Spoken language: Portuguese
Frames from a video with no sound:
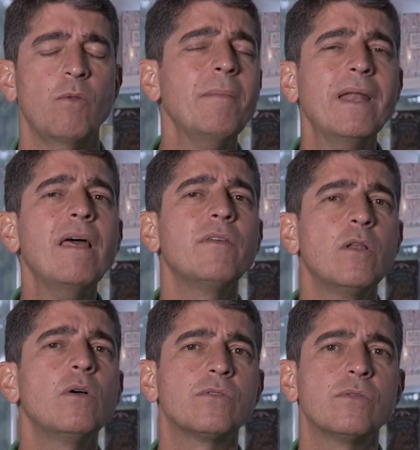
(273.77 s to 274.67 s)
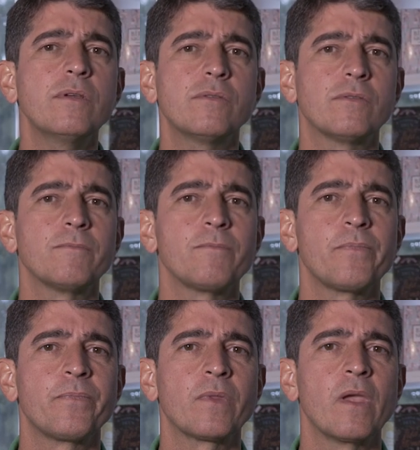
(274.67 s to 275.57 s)
Não é maravilhoso isso?
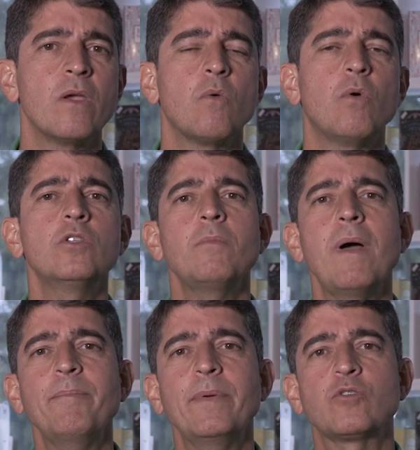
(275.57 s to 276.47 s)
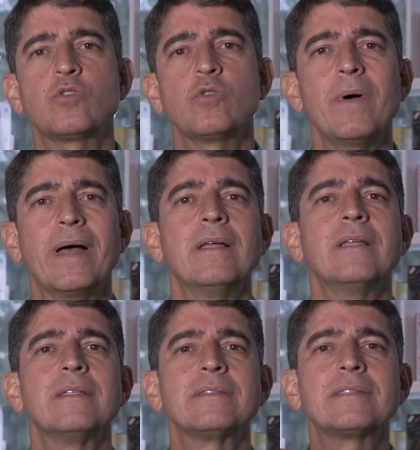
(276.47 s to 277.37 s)
Quando uma pessoa
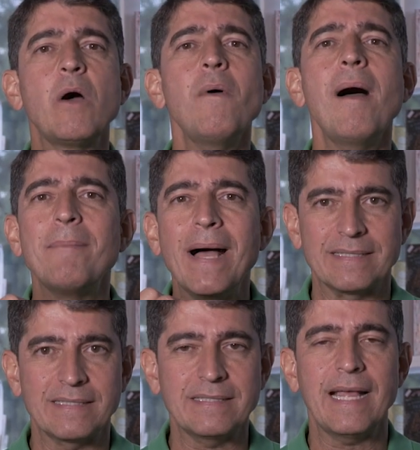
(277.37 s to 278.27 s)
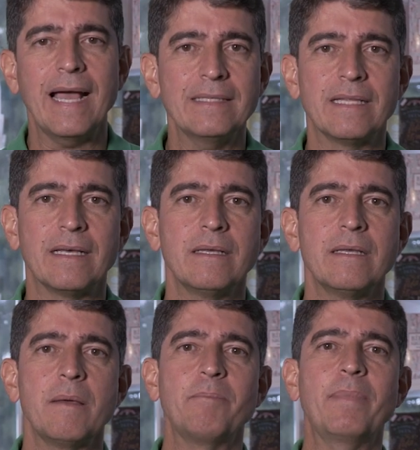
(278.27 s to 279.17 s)
tão abastada
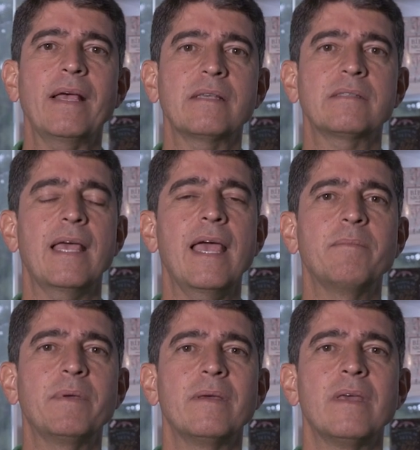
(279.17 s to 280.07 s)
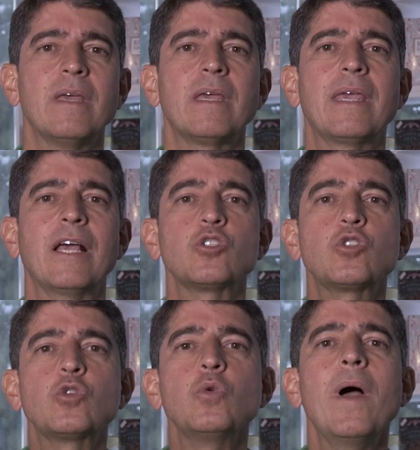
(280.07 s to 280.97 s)
percebe que a
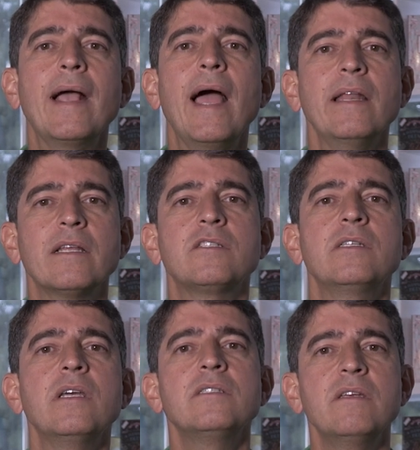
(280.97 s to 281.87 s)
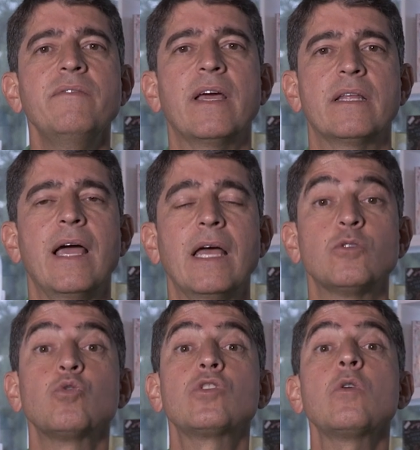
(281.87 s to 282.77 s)
sua garantia de verdade,
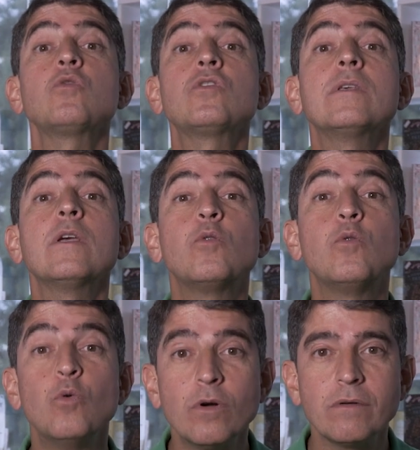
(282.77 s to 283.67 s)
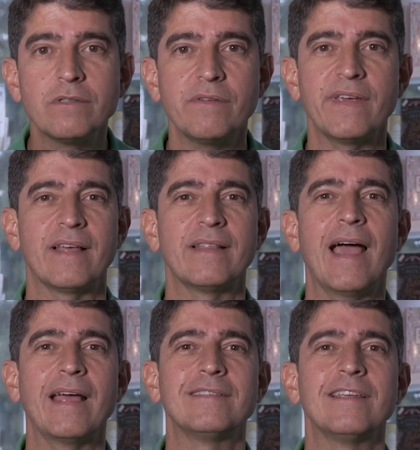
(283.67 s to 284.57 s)
o seu seguro de
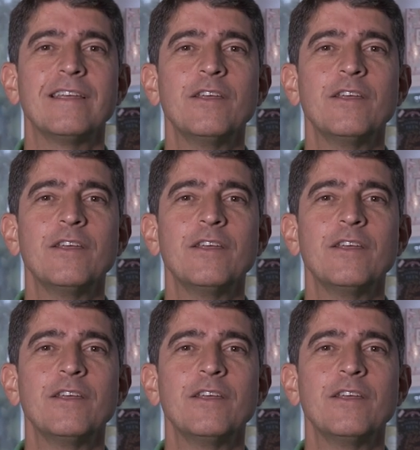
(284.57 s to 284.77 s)
verdade,